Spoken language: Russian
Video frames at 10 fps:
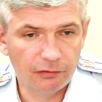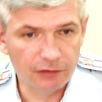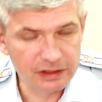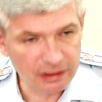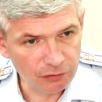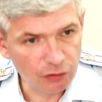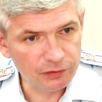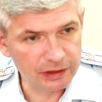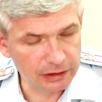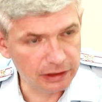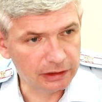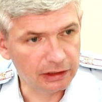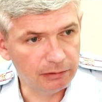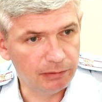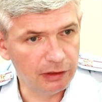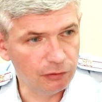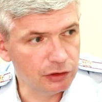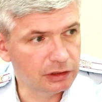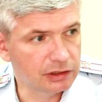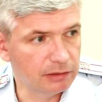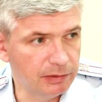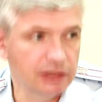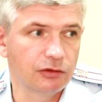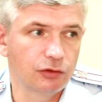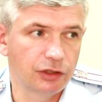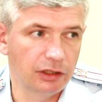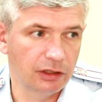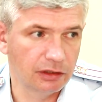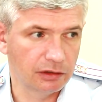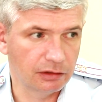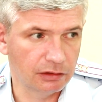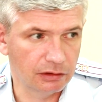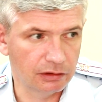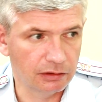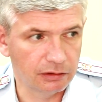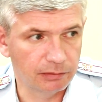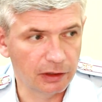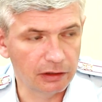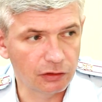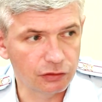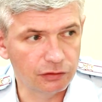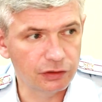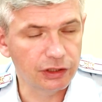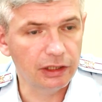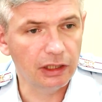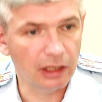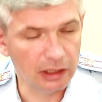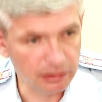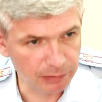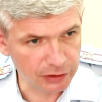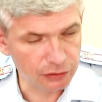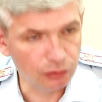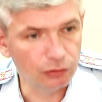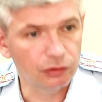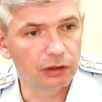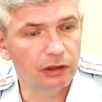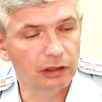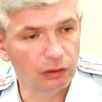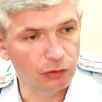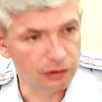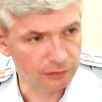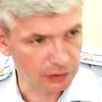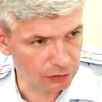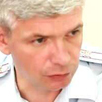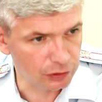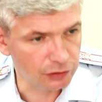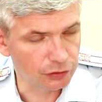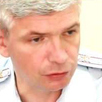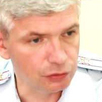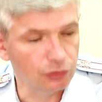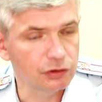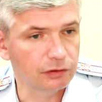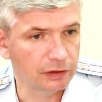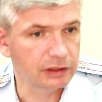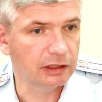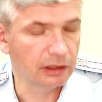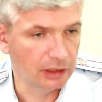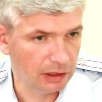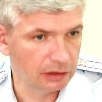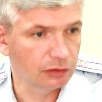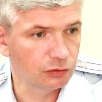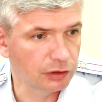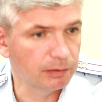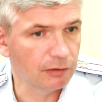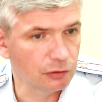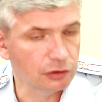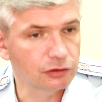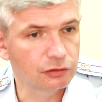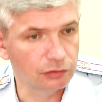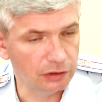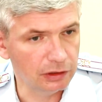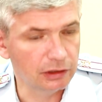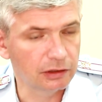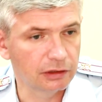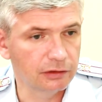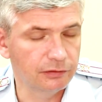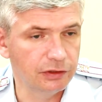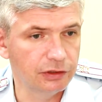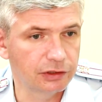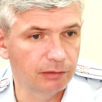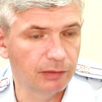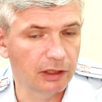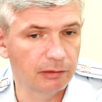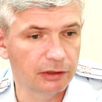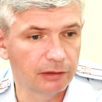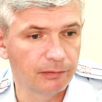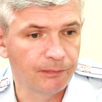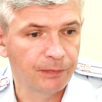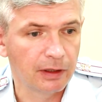в основном все детки перевозятся без нарушения э, правил дорожного движения, они пристегнуты, находятся в детских удерживающих устройствах, если это нужно по возрасту и их э, физическим параметрам.